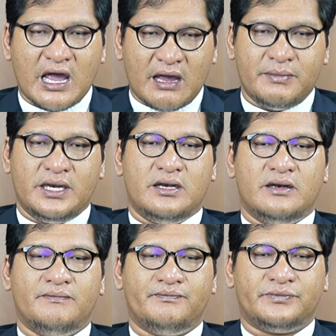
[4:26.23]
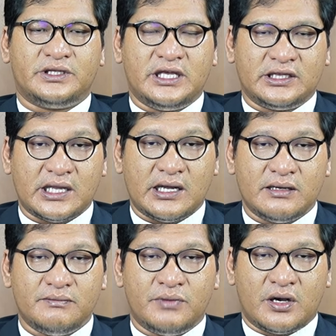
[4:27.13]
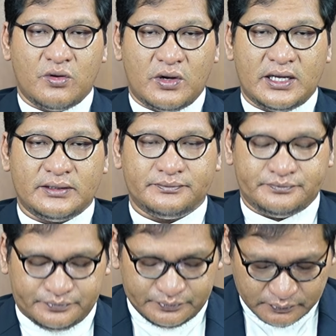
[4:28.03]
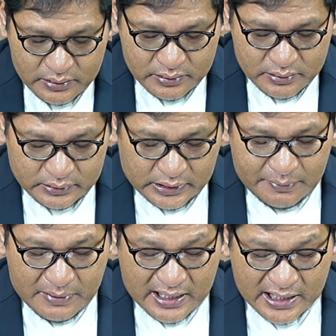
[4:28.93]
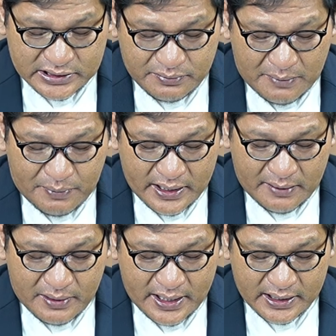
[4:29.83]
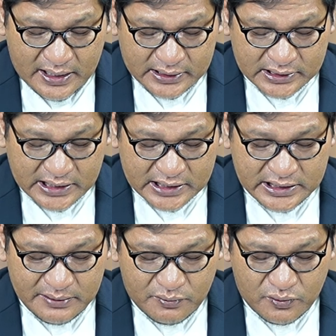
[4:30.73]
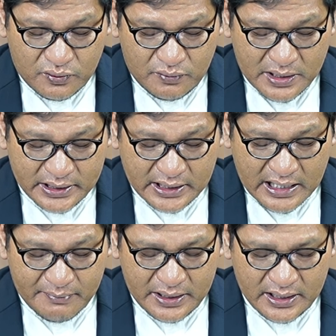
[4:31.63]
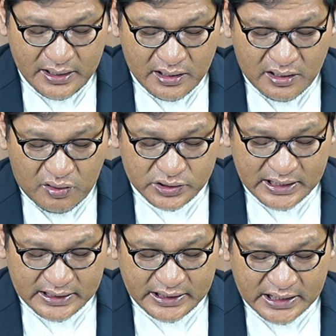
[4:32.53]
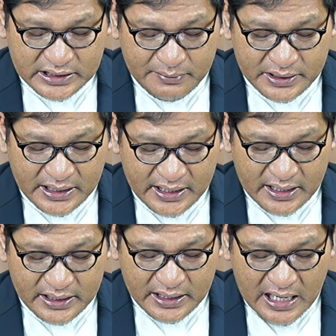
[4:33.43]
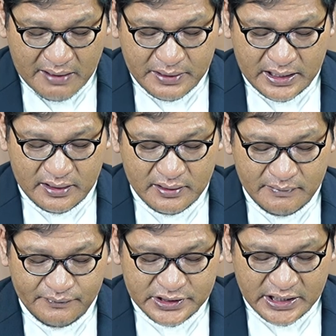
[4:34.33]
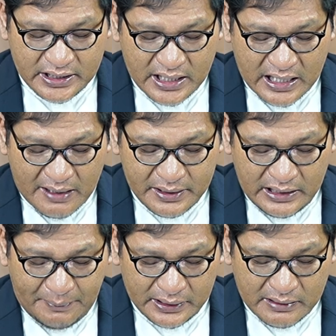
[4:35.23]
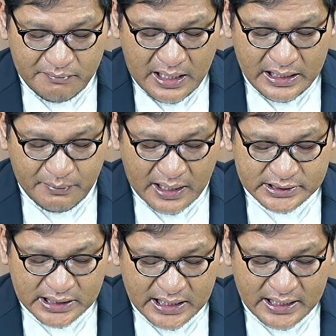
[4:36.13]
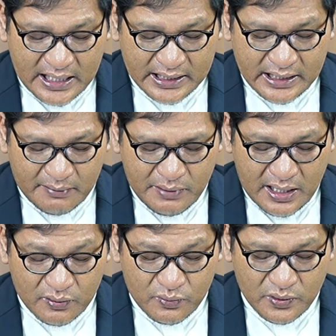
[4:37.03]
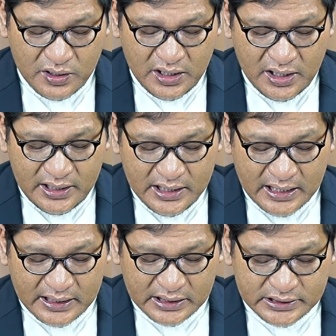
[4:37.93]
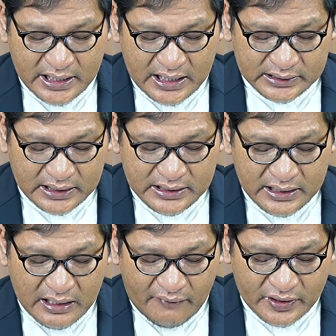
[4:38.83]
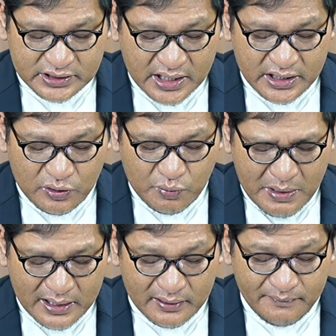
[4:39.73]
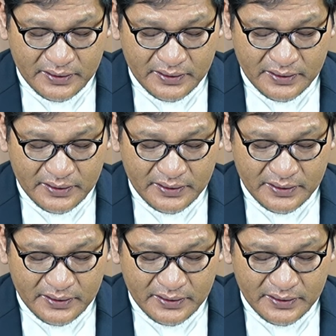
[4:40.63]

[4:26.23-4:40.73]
Amin. Kita berdoa. Terima kasih Bapa yang baik atas kasihmu bagi kami. Engkau senantiasa menyayangi kami, sehingga kami dapat kembali merasakan hari yang baru dengan kesehatan dan nafas kehidupan.